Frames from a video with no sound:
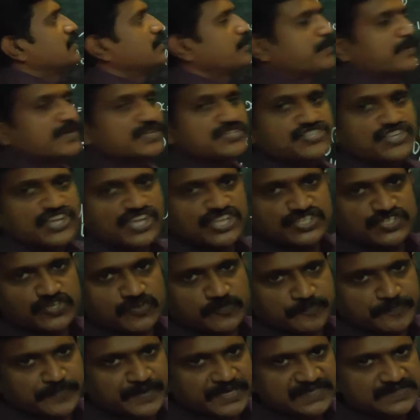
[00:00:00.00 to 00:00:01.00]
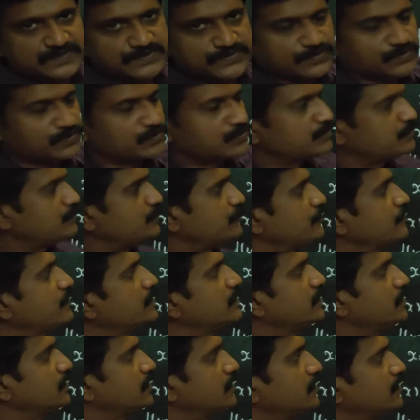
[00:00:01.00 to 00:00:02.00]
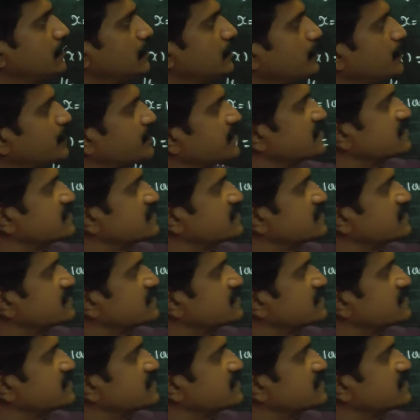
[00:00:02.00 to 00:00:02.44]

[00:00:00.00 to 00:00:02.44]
இது பேர் சேஞ்ச் ஆஃப் பேஸ் ரூல் இப்போ